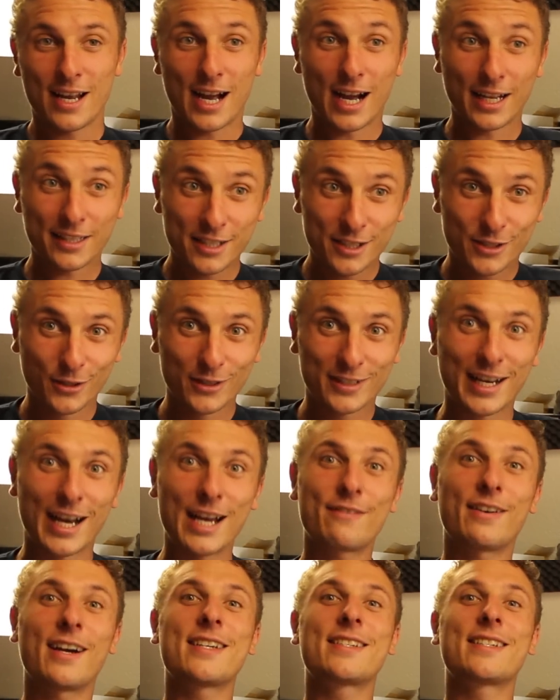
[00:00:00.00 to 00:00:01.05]
hatte ich schon
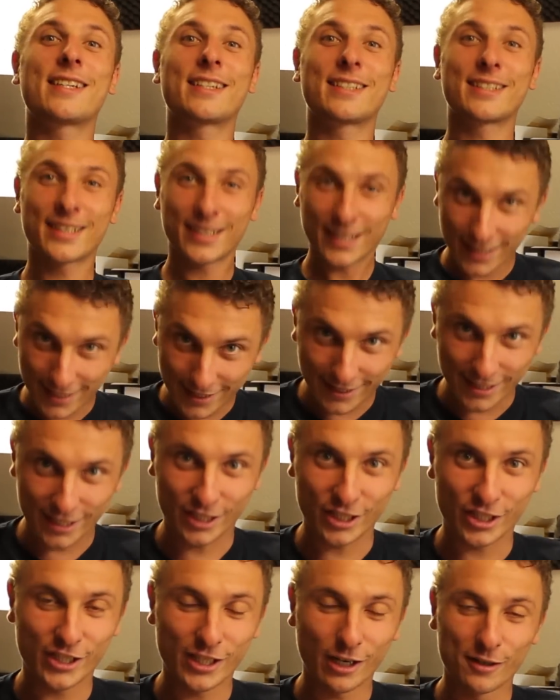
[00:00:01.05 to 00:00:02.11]
teilweise richtig
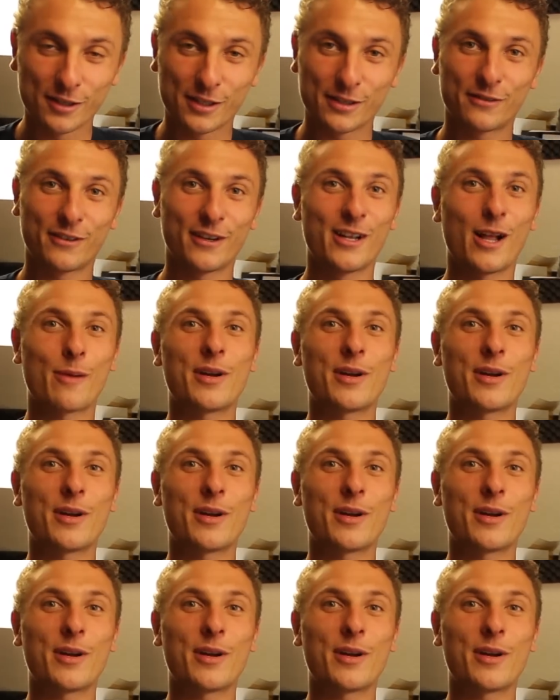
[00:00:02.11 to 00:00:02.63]
die Schnauze voll.